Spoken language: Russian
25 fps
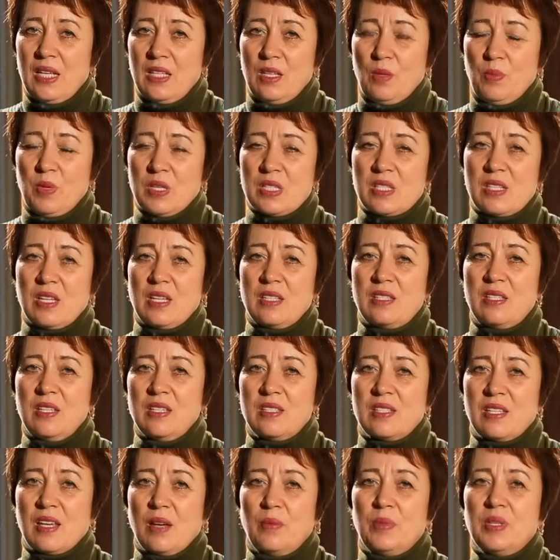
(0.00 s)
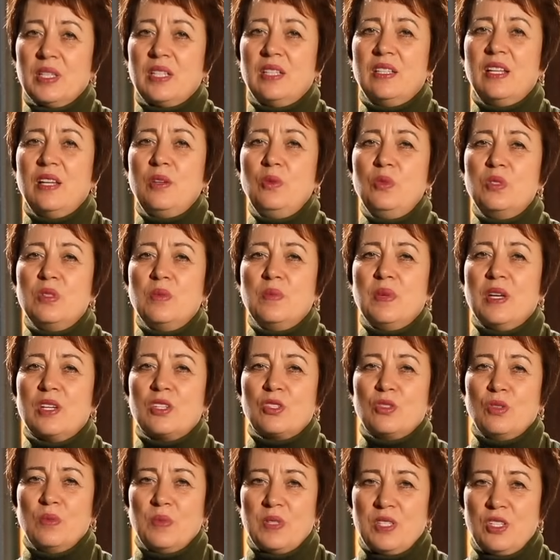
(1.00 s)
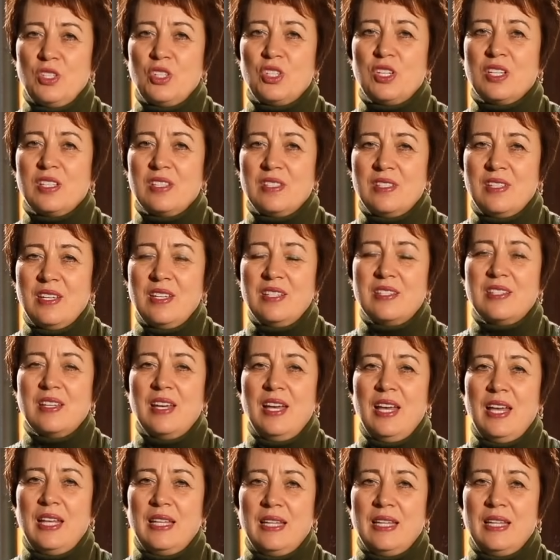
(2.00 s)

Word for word: Небесный Отец, я благодарю Тебя, что мы сейчас здесь,